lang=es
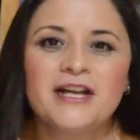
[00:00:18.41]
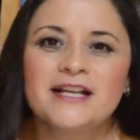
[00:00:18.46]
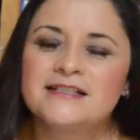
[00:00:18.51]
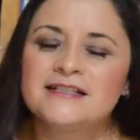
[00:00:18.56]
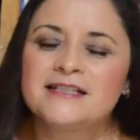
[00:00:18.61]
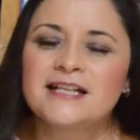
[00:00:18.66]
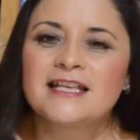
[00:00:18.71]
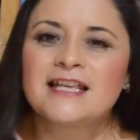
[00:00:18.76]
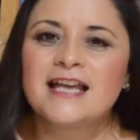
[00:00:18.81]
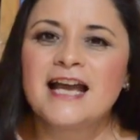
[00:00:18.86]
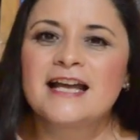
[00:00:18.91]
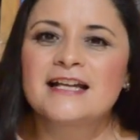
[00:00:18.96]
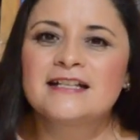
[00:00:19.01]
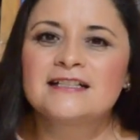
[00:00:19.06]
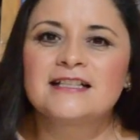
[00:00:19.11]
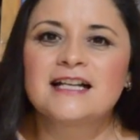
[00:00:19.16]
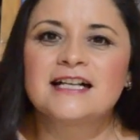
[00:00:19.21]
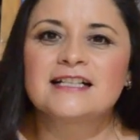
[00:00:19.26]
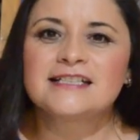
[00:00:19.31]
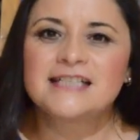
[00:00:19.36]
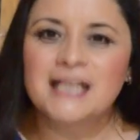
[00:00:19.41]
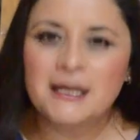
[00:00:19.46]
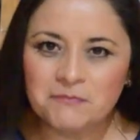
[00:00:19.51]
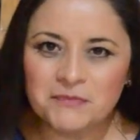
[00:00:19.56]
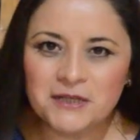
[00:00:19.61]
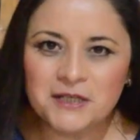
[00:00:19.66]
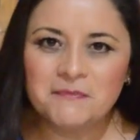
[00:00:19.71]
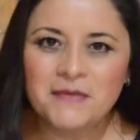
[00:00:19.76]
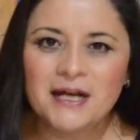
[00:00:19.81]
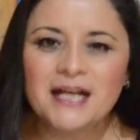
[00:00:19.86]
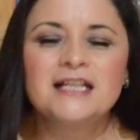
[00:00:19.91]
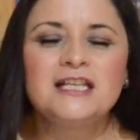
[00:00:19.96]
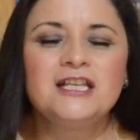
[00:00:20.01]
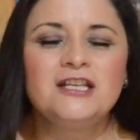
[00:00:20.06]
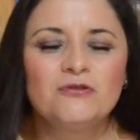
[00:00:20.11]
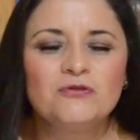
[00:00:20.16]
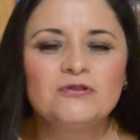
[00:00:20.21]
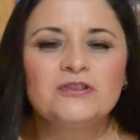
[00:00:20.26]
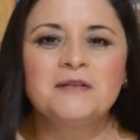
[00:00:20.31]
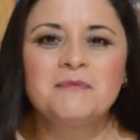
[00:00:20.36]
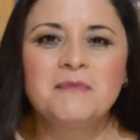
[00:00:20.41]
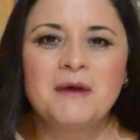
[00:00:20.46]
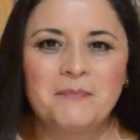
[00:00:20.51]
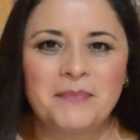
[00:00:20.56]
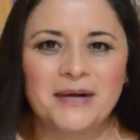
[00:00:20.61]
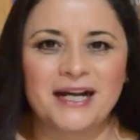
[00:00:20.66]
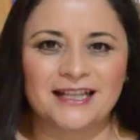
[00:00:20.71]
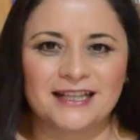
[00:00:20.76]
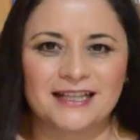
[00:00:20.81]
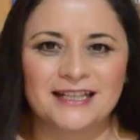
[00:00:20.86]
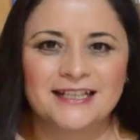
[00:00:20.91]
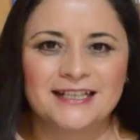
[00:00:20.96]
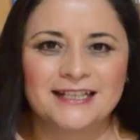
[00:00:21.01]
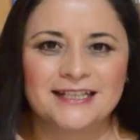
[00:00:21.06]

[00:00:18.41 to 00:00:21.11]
Esta ya es la séptima y última parte.